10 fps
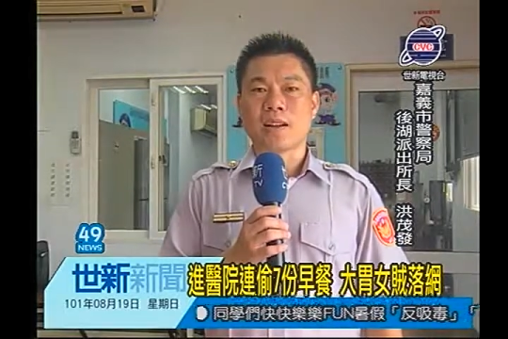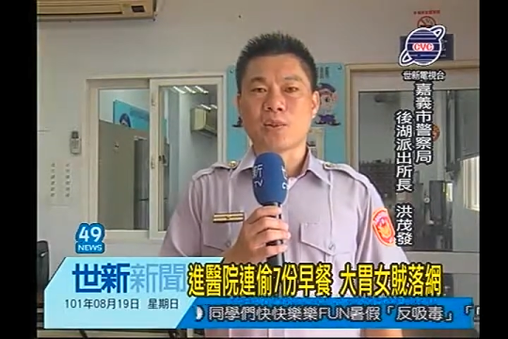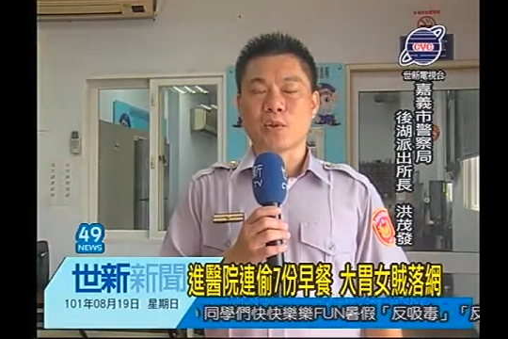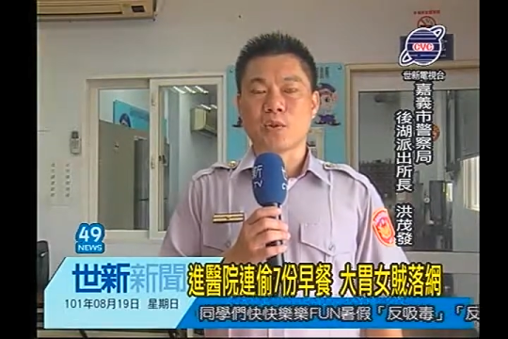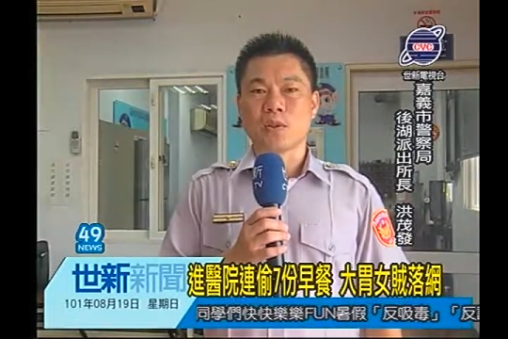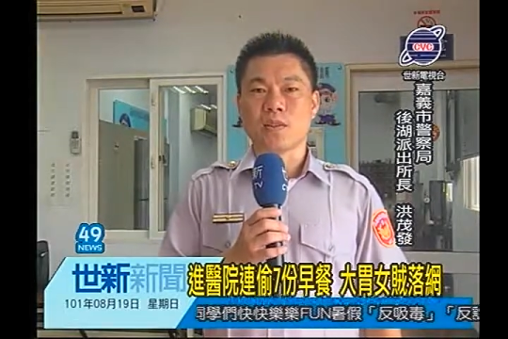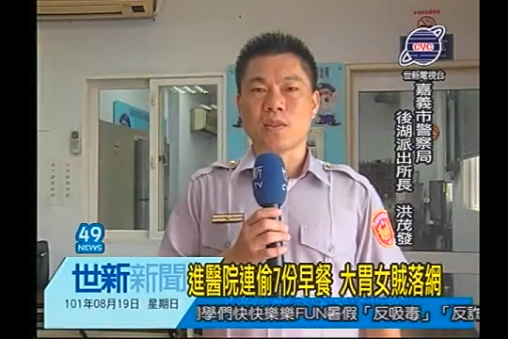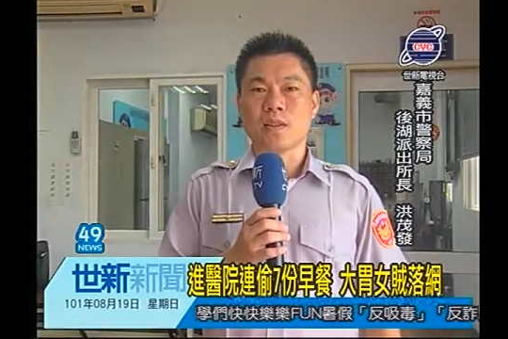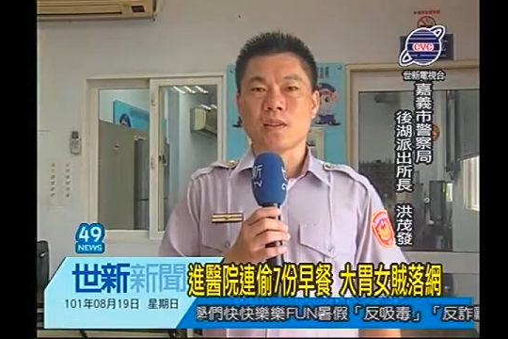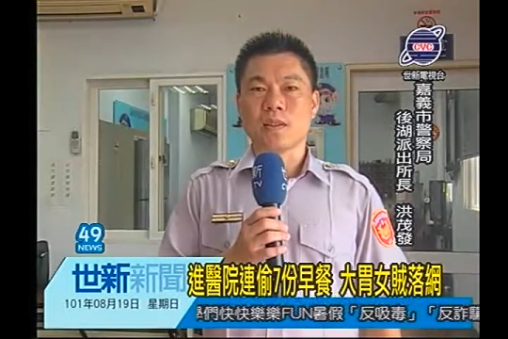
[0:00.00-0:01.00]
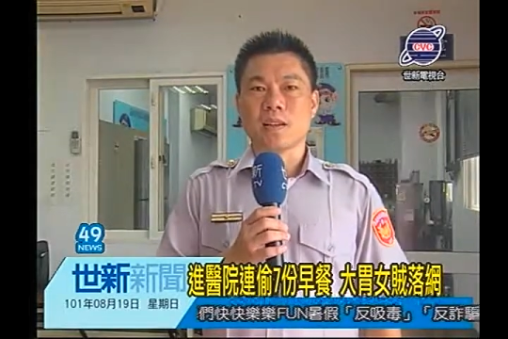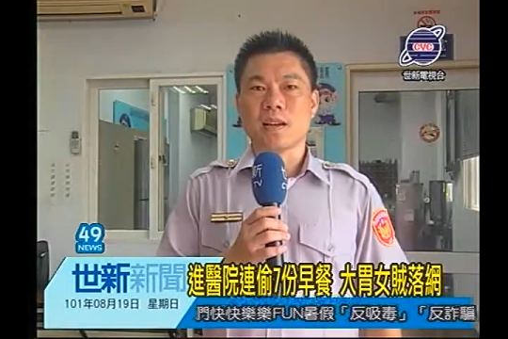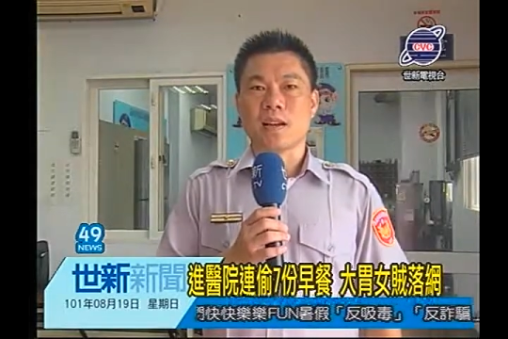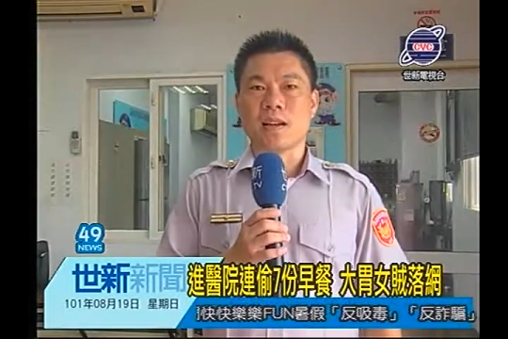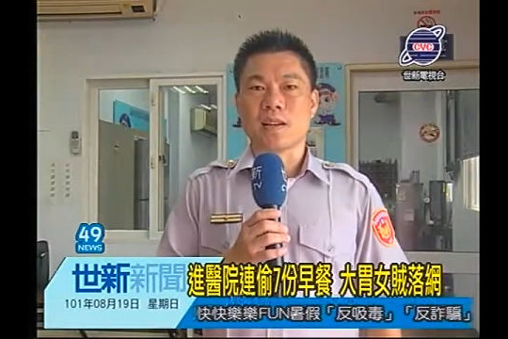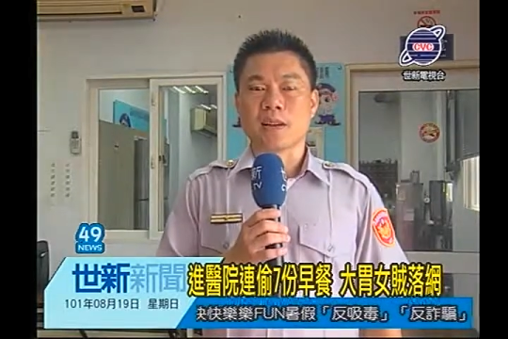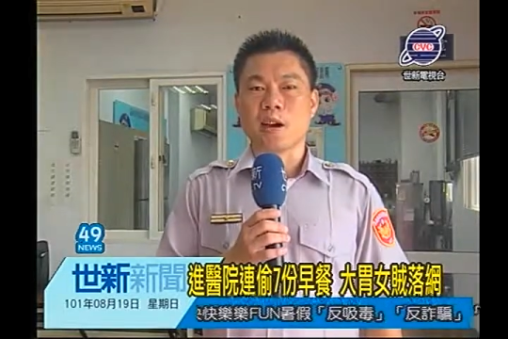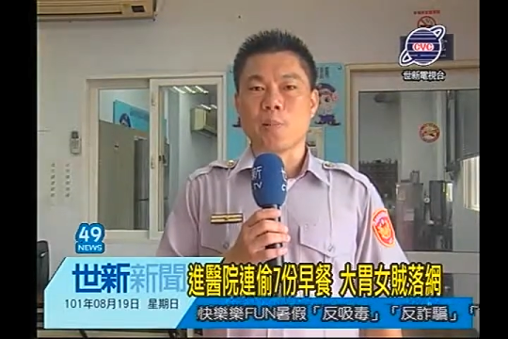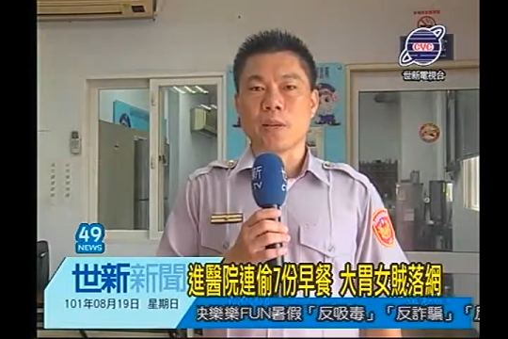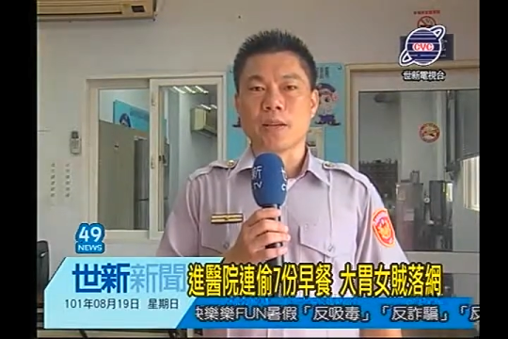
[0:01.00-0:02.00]
寿司啊、
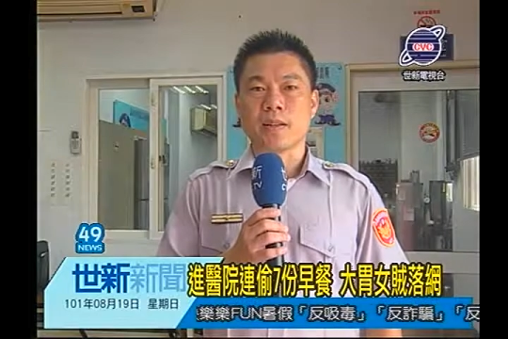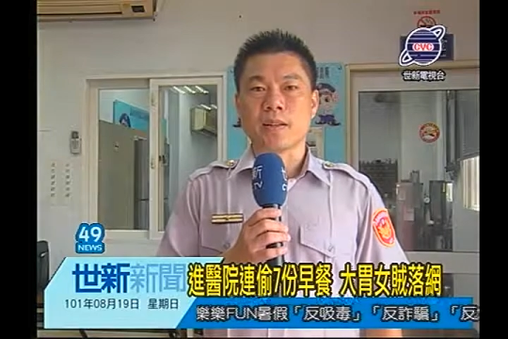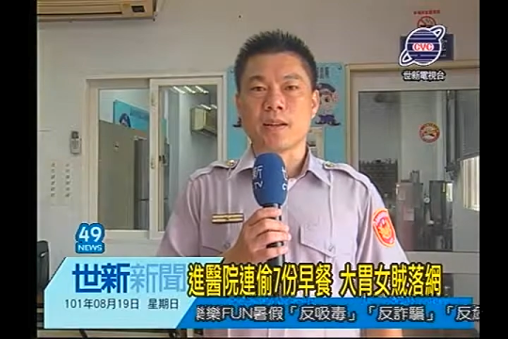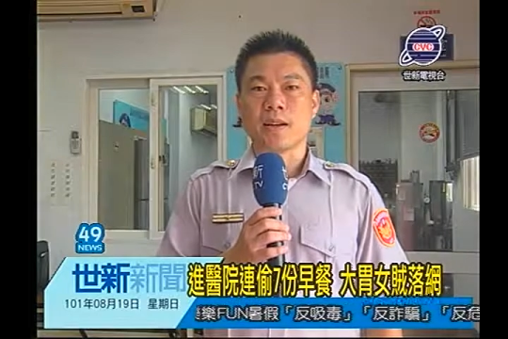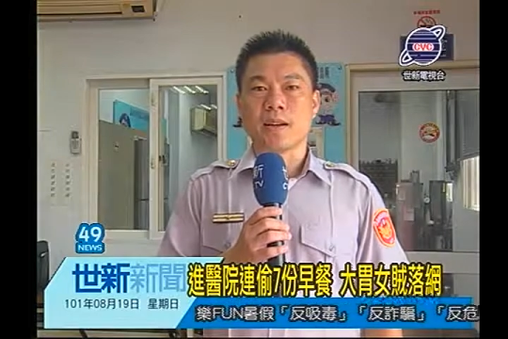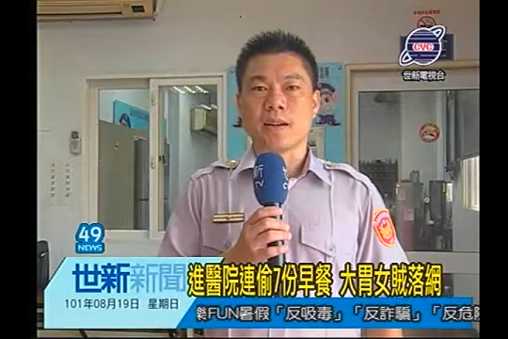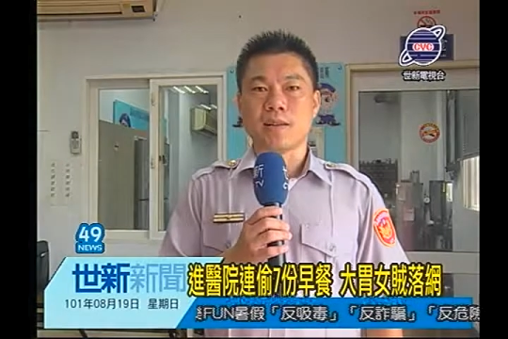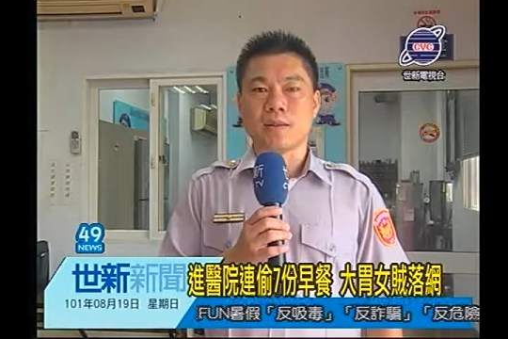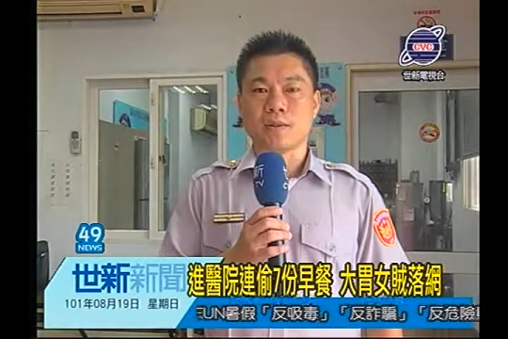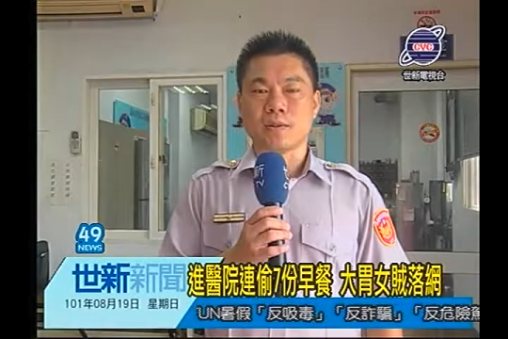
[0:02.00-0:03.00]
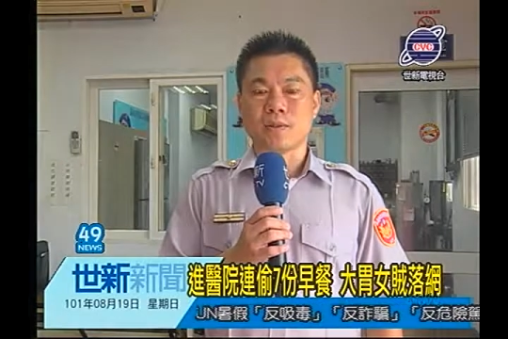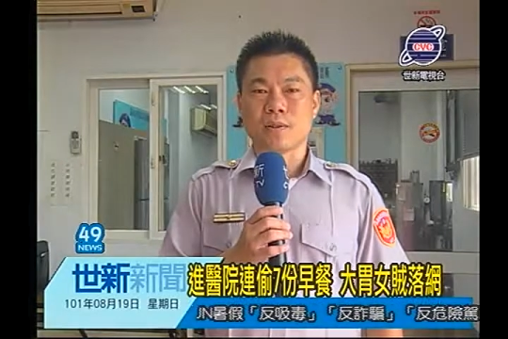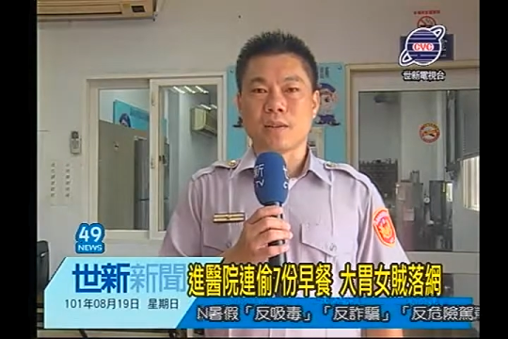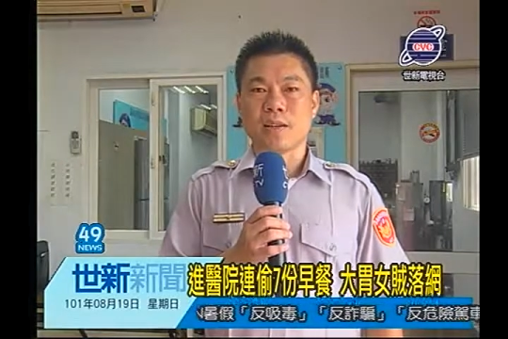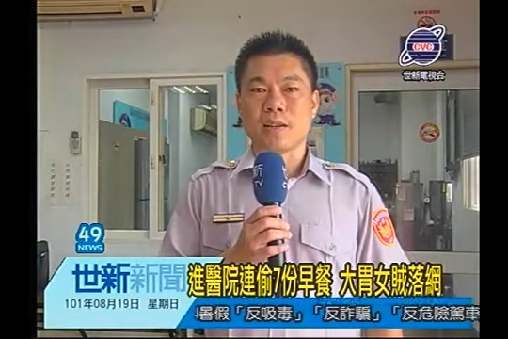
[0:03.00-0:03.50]
糕饼啊诶。